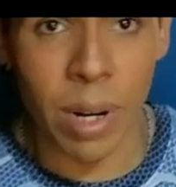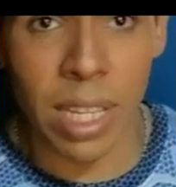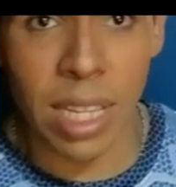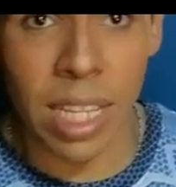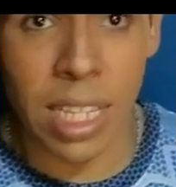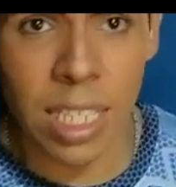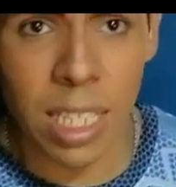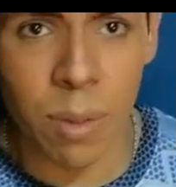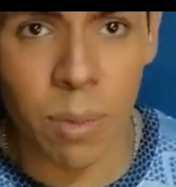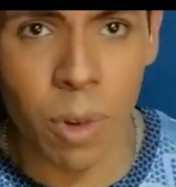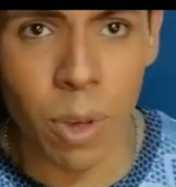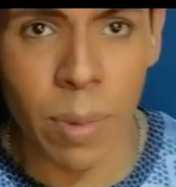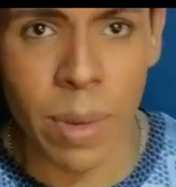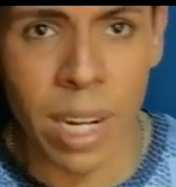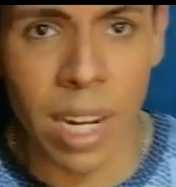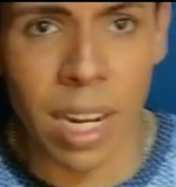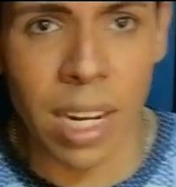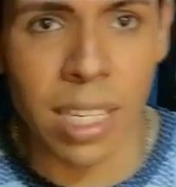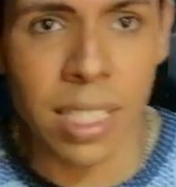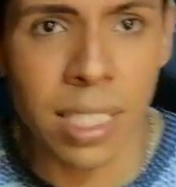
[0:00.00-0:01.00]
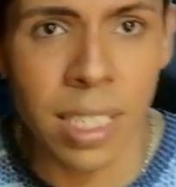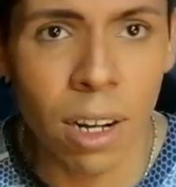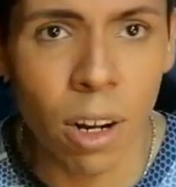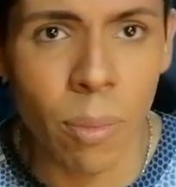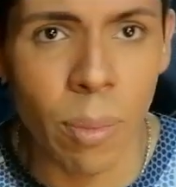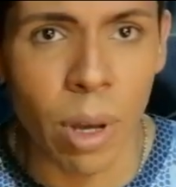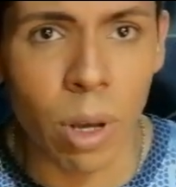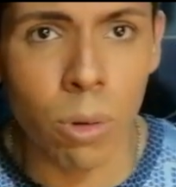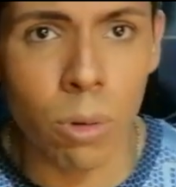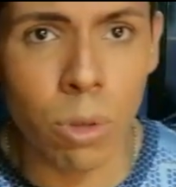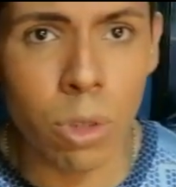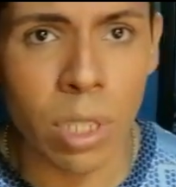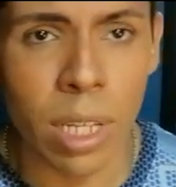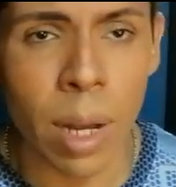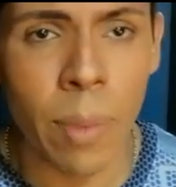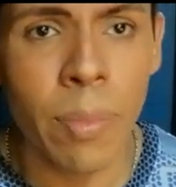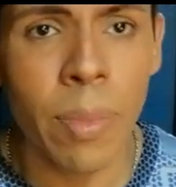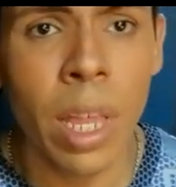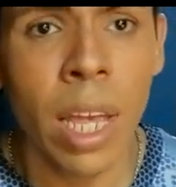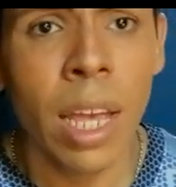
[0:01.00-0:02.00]
prenda, está muy bien el estilo, me
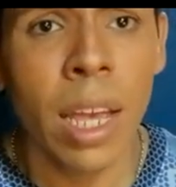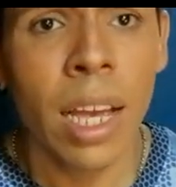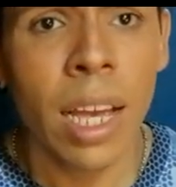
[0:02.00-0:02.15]
gusta.